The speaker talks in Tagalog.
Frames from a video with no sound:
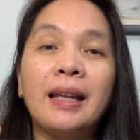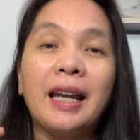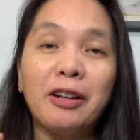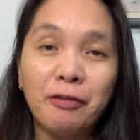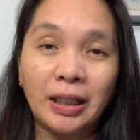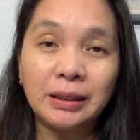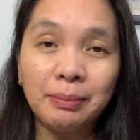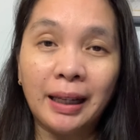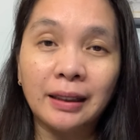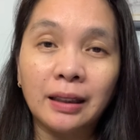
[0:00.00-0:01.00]

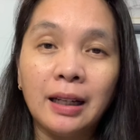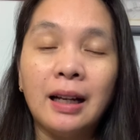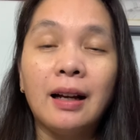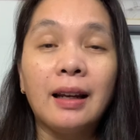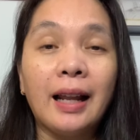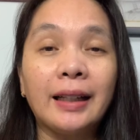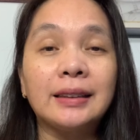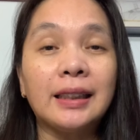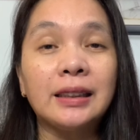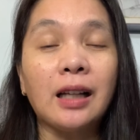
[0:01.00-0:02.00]
investment, like
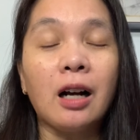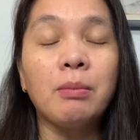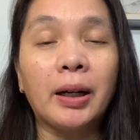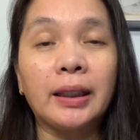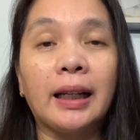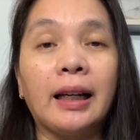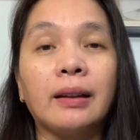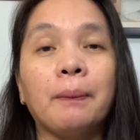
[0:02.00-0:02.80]
sa stock market.